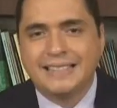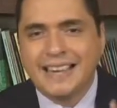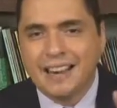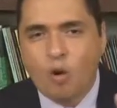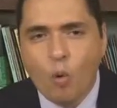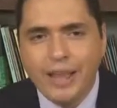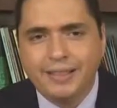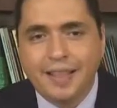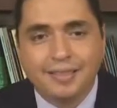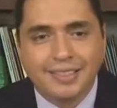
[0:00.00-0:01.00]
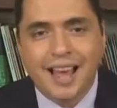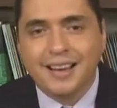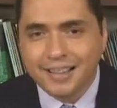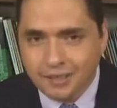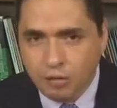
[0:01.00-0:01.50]
50
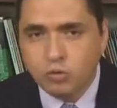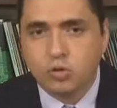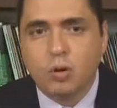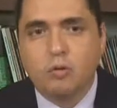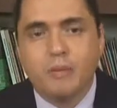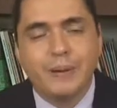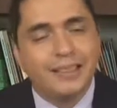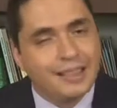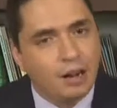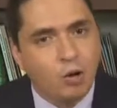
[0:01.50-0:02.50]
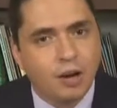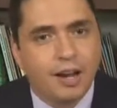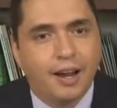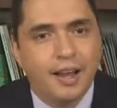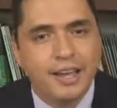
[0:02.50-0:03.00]
tanques de un solo es venta
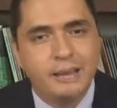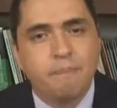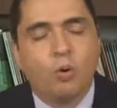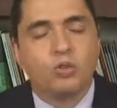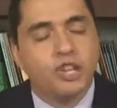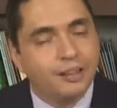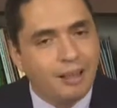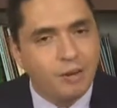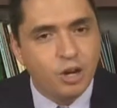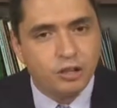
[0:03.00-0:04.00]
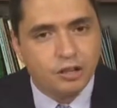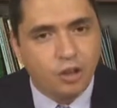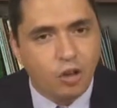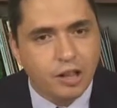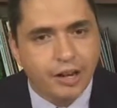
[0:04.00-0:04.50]
loca y por 80 millones de
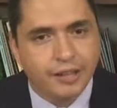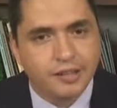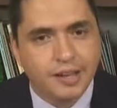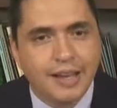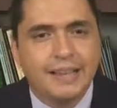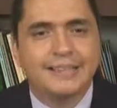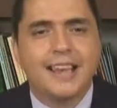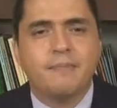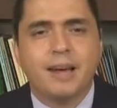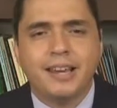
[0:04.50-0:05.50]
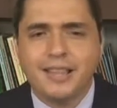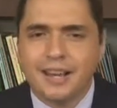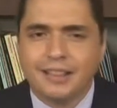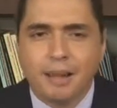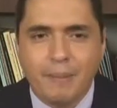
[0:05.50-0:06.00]
dólares. ¿Se
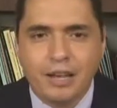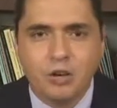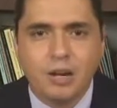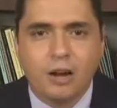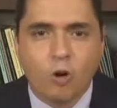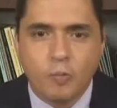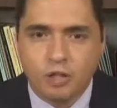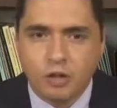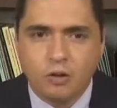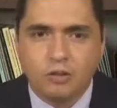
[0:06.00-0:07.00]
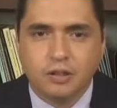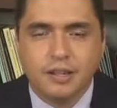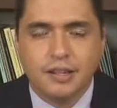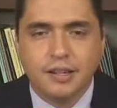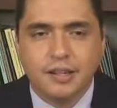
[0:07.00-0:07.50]
imaginan el tamaño de la comisión?
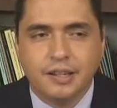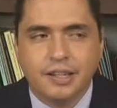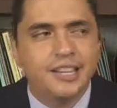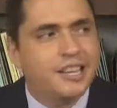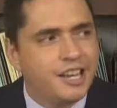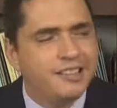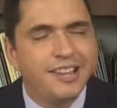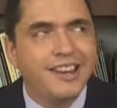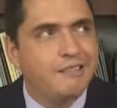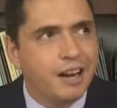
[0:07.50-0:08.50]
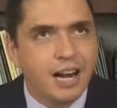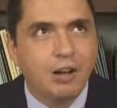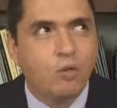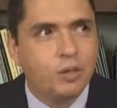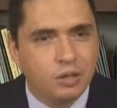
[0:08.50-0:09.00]
¿Y quién se llevará
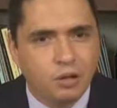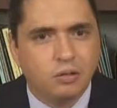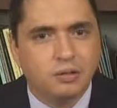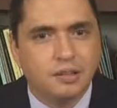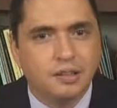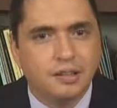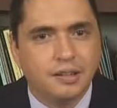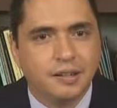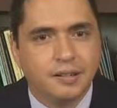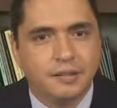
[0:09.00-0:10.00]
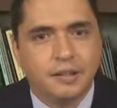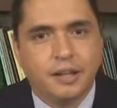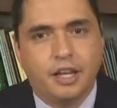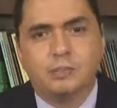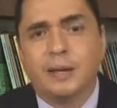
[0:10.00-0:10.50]
la comisión?
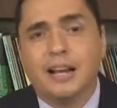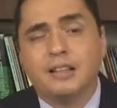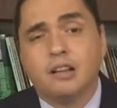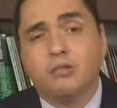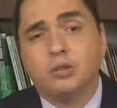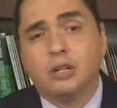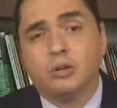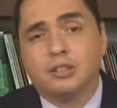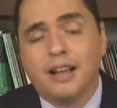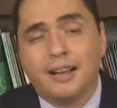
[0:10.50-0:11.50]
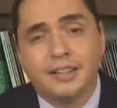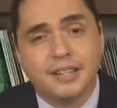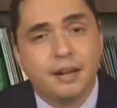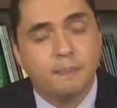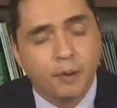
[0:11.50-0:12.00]
Espere el debut de los tanques
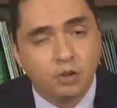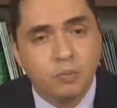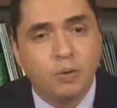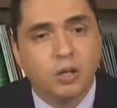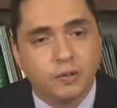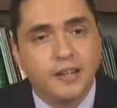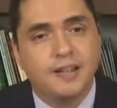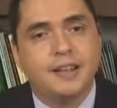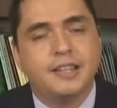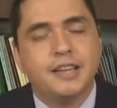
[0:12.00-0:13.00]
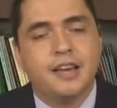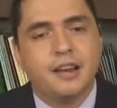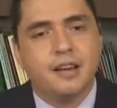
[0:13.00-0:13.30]
en el próximo desfile del Día del